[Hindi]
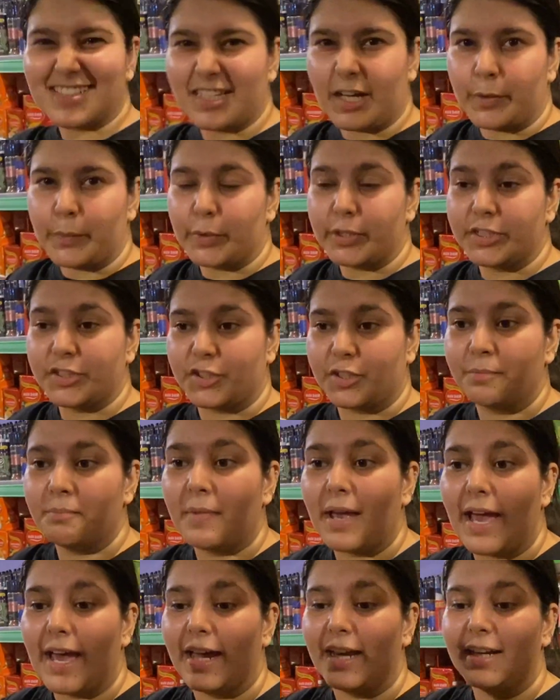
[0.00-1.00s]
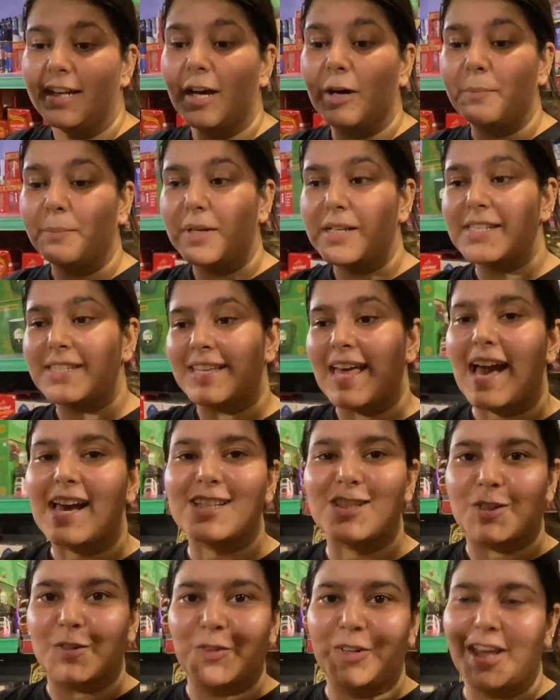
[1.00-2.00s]
डन विद द जिम एंड अब मैं
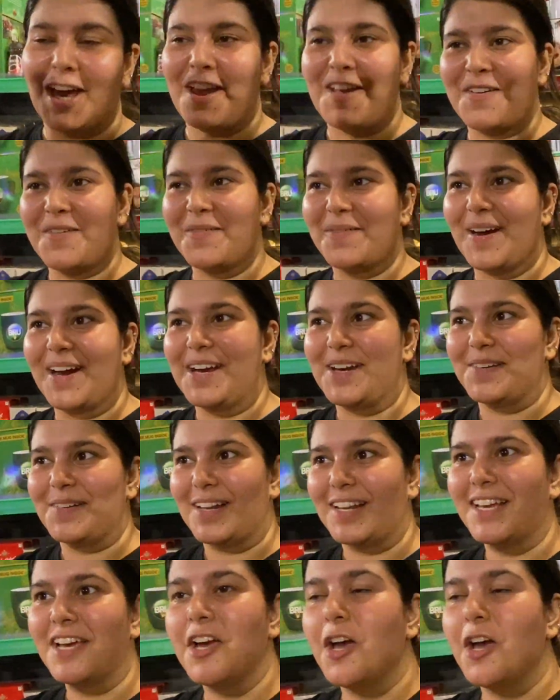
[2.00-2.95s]
स्नैक्स ढूंढने आई हूँ वाइट वाले